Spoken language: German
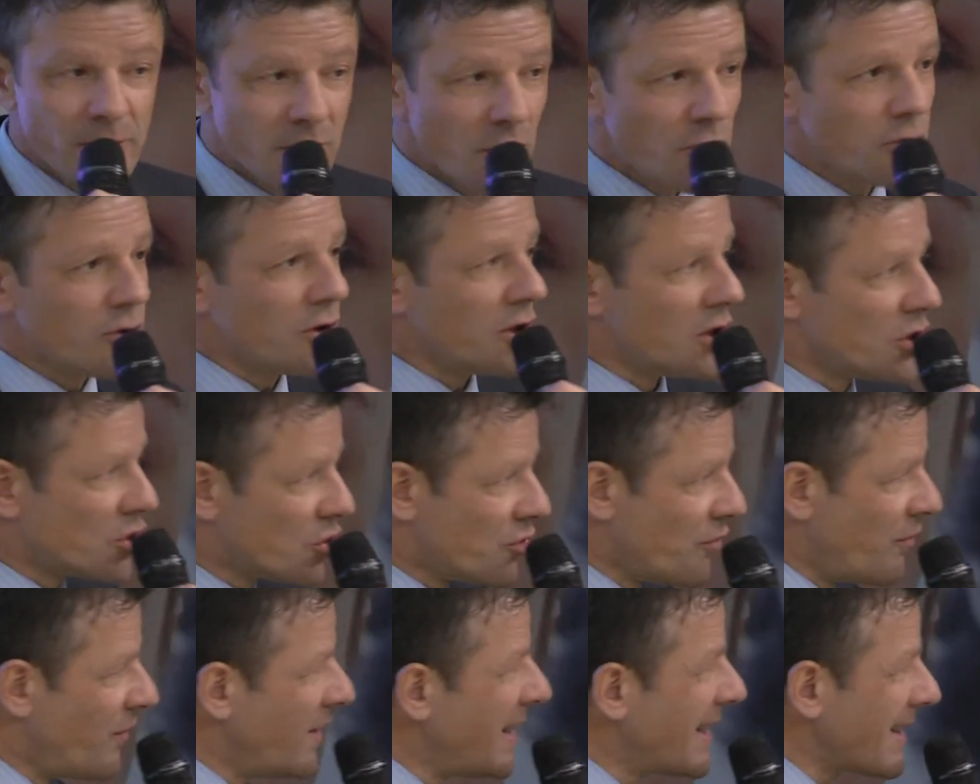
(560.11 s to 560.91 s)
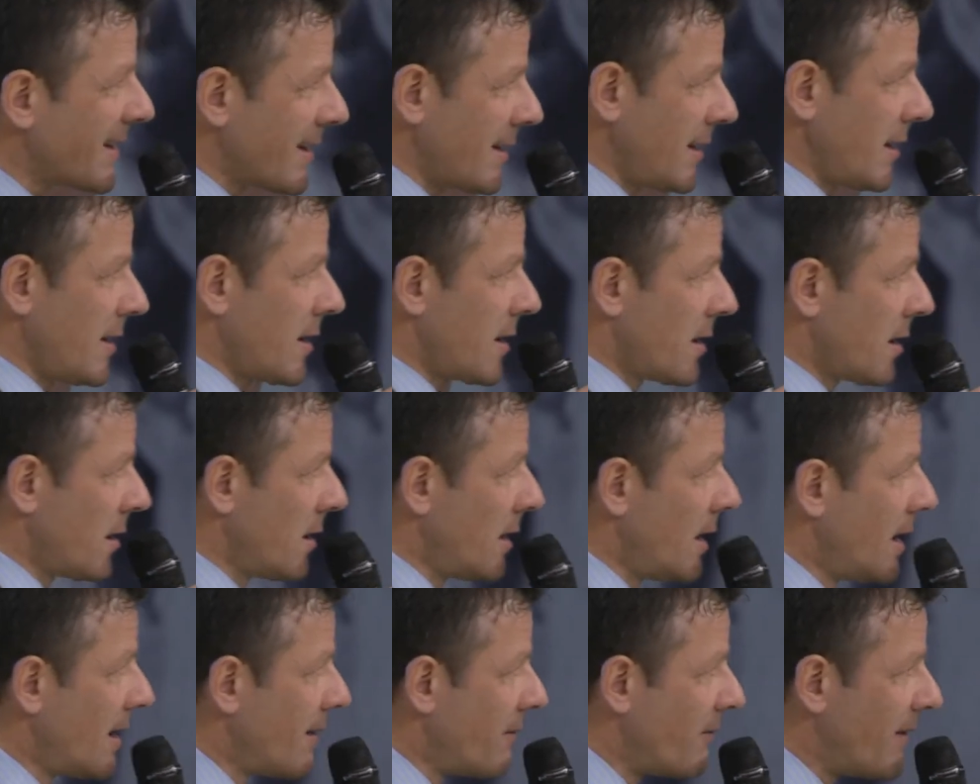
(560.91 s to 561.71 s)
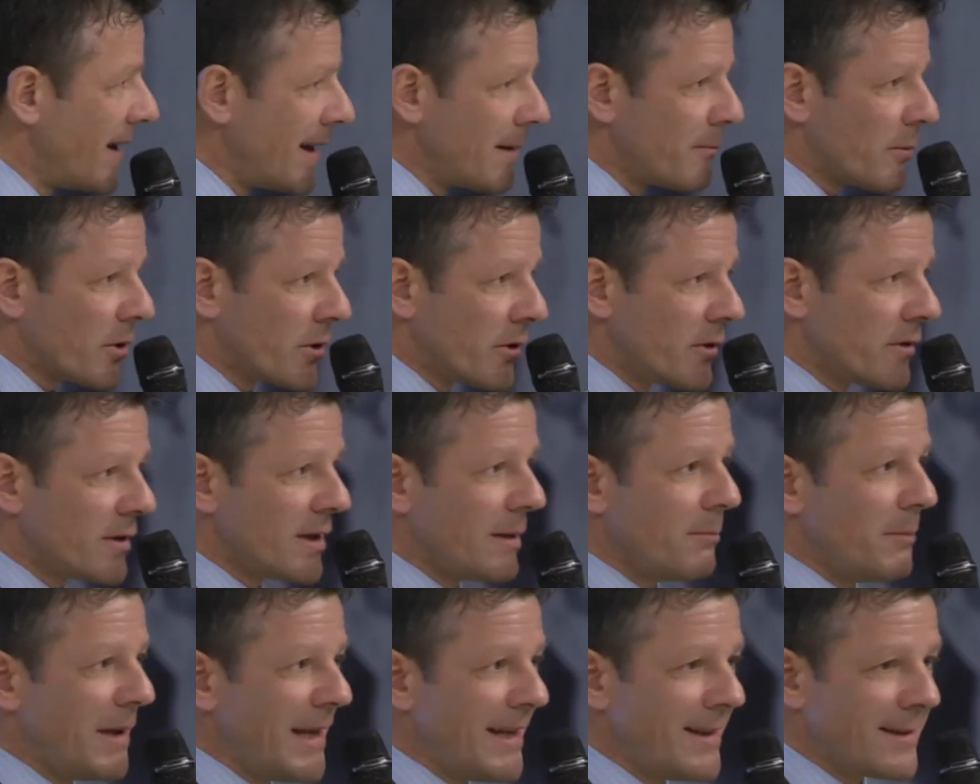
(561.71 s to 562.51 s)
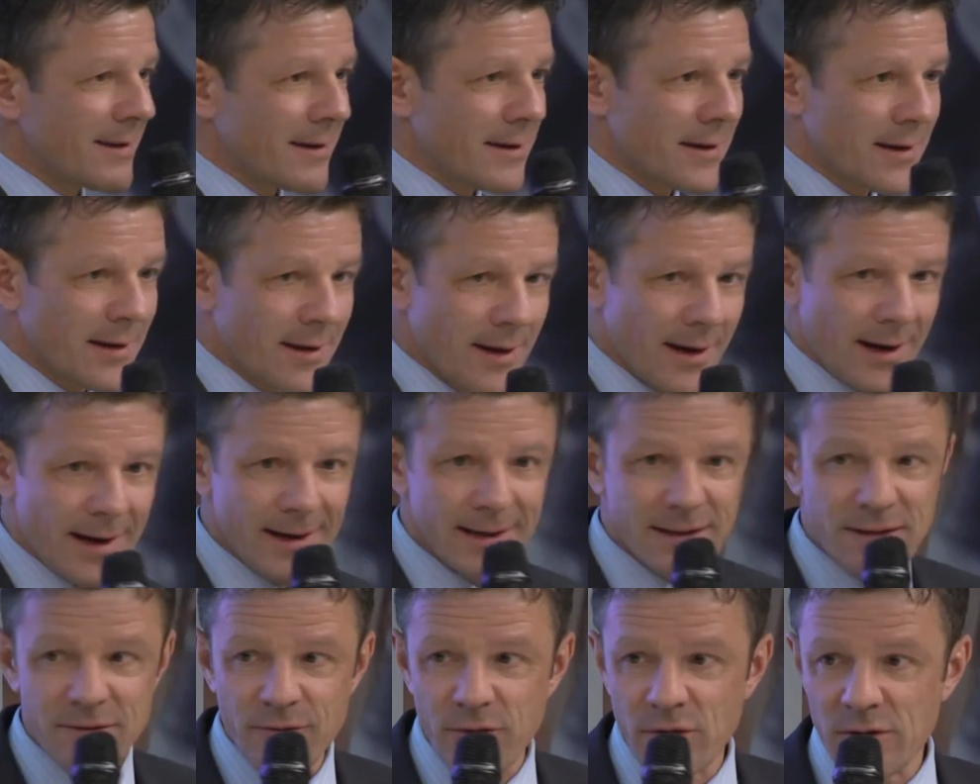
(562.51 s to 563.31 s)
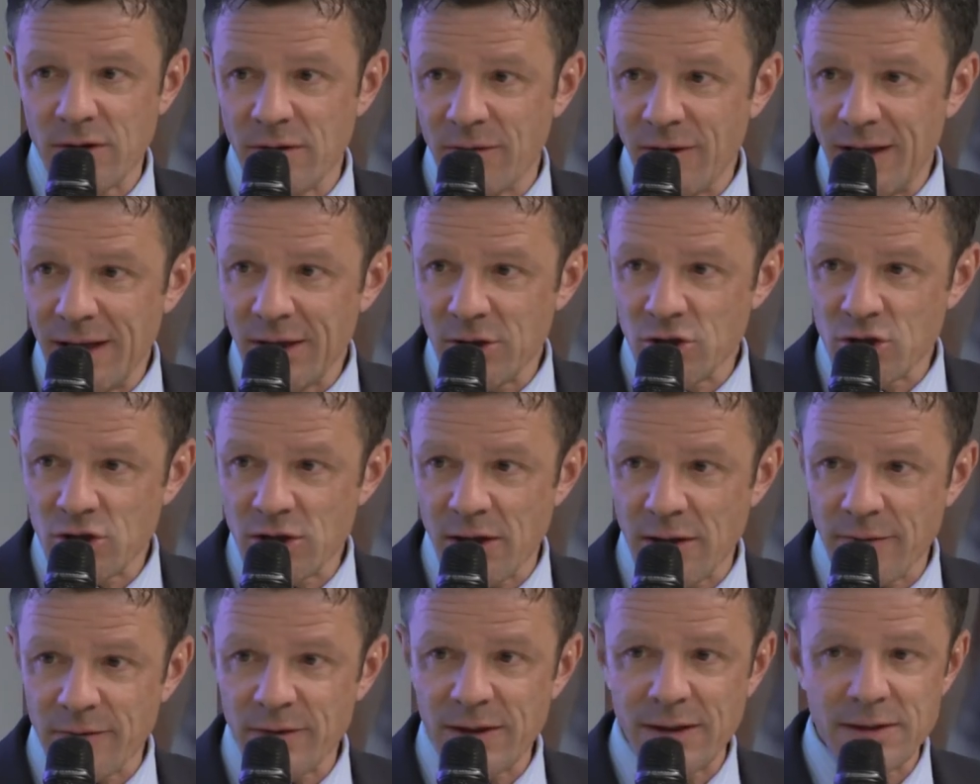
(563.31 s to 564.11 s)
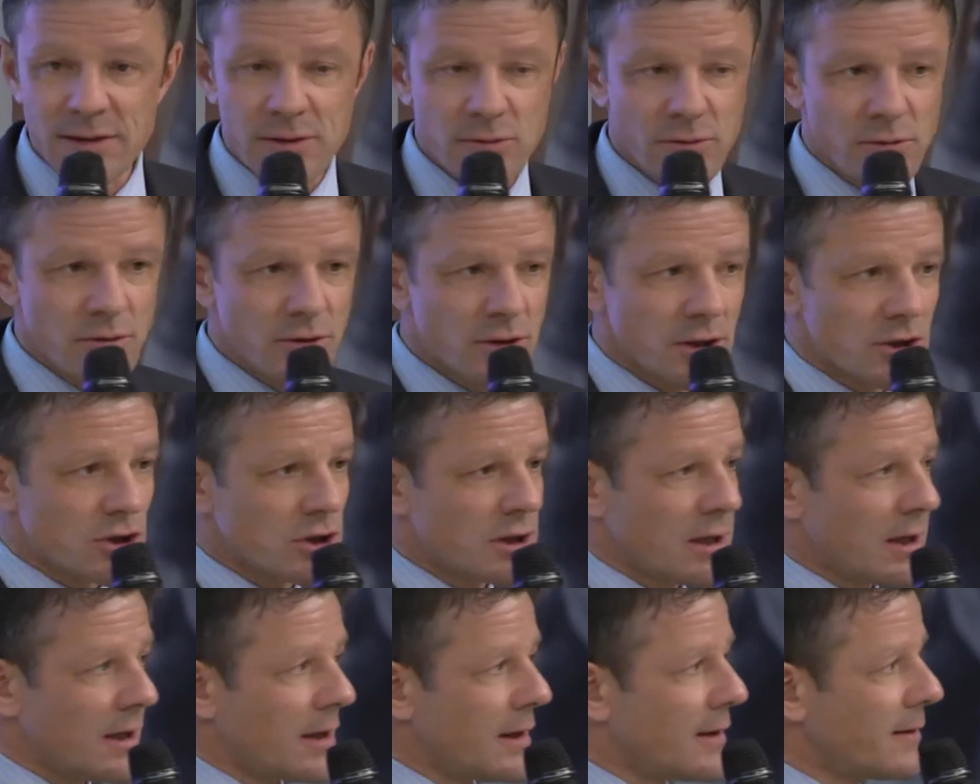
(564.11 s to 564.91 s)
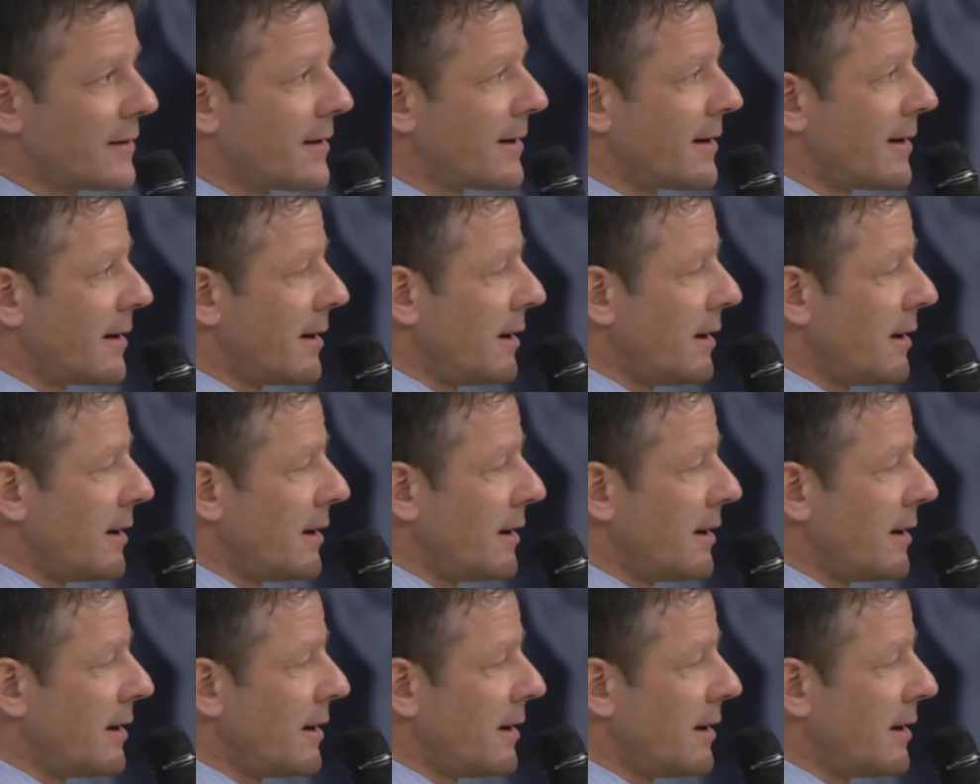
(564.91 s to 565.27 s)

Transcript: Dort ist schwierig, weil man nicht im inneren Kreis von der Wirtschaft als Außenstehende